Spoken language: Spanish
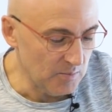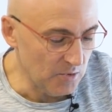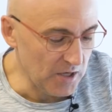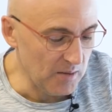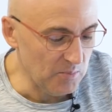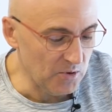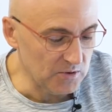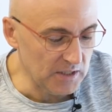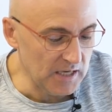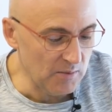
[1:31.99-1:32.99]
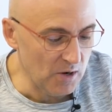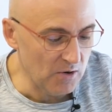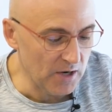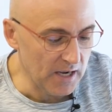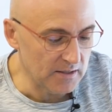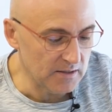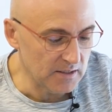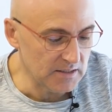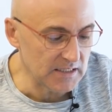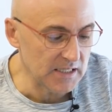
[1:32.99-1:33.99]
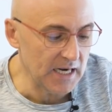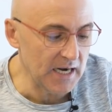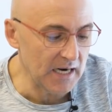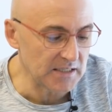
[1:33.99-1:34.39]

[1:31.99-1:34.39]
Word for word: por ejemplo, te llamo ahora, esta es Irene,